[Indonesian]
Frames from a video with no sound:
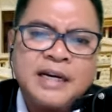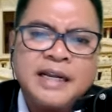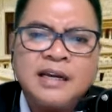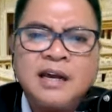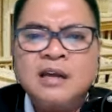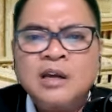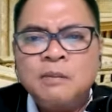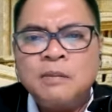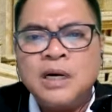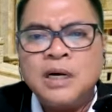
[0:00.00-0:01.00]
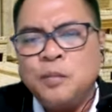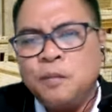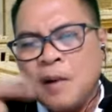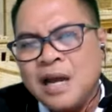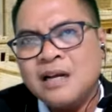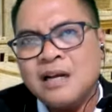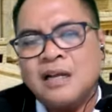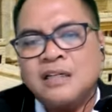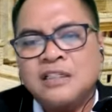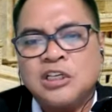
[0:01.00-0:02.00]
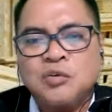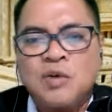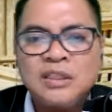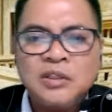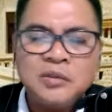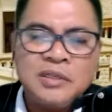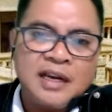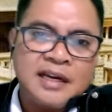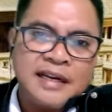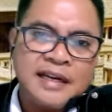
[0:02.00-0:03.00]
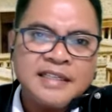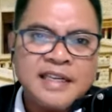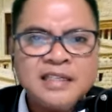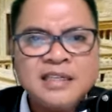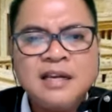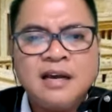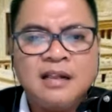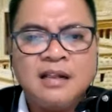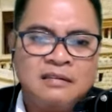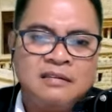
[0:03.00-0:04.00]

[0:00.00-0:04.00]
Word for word: mereka melupakan sesuatu yang esensial.